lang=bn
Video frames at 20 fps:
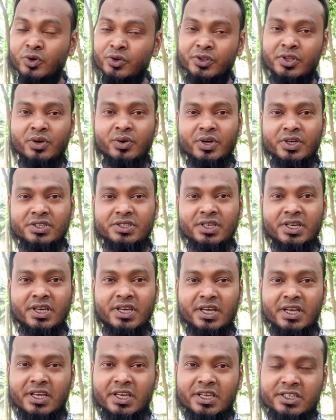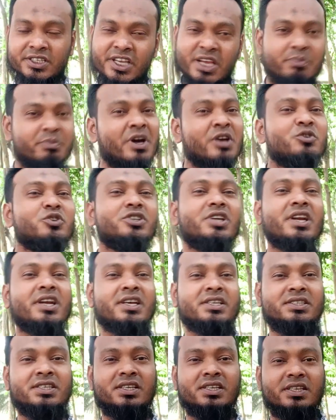ধরতে হয়েছে সেই
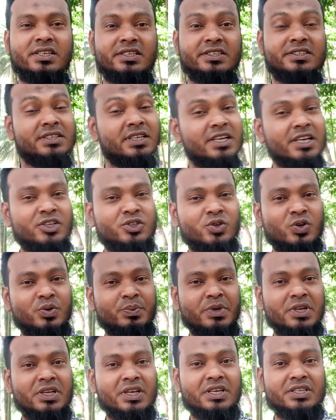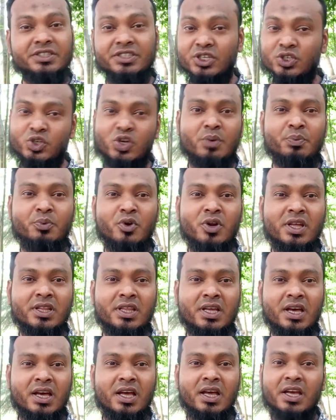মানুষটার কাছে জিজ্ঞাসা করবেন যে
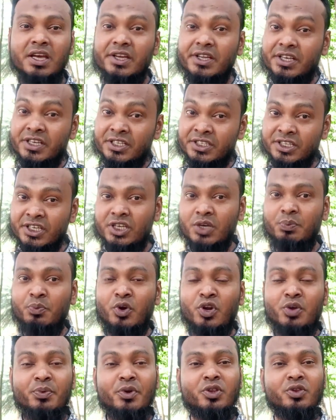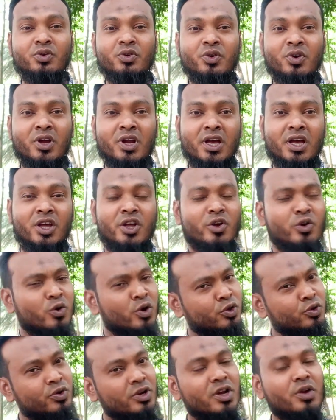সফলতা নিজেকে পরিবর্তন করা
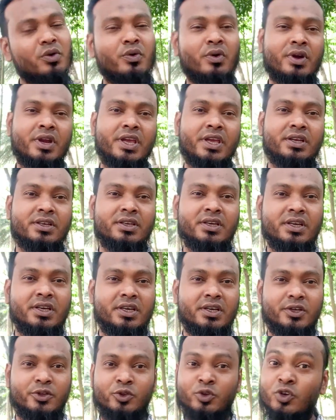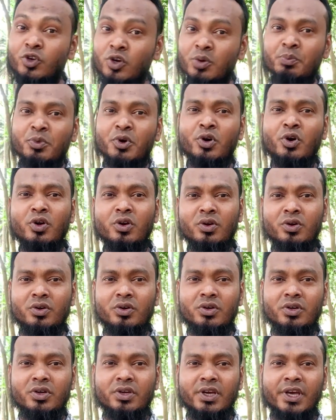কতটা কঠিন দুই নম্বর হলো
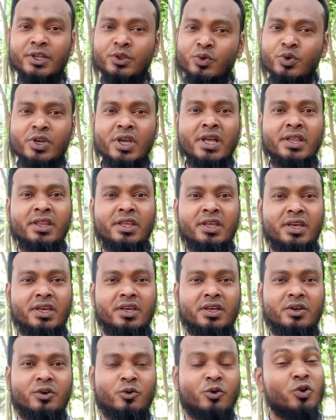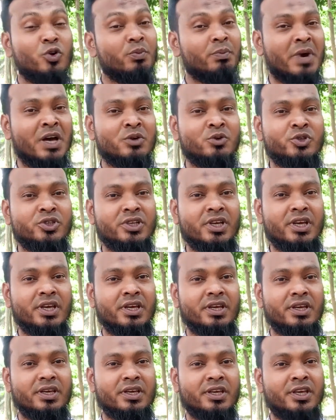এ দুনিয়াতে কোনো মানুষকে
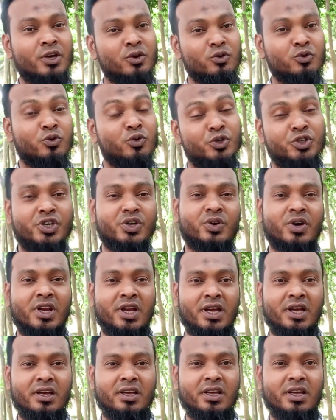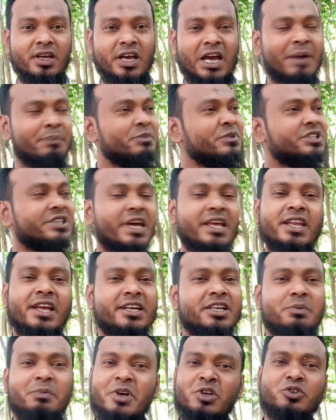কেউ খুশি করা আপনি
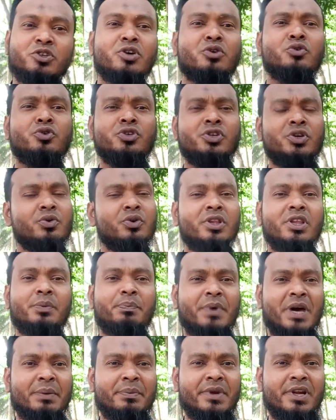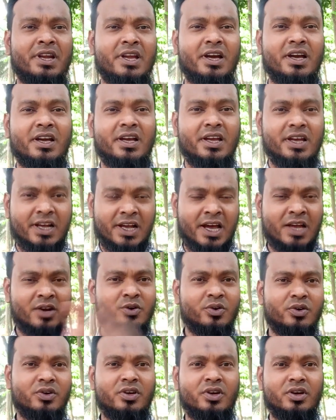চাইলে একটা মানুষকে খুশি করতে পারবেন না
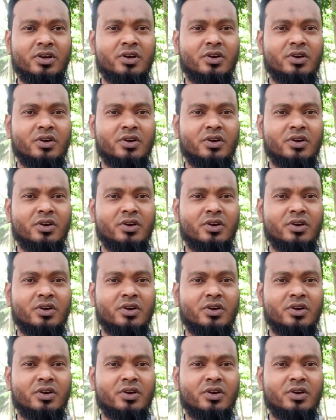কারণ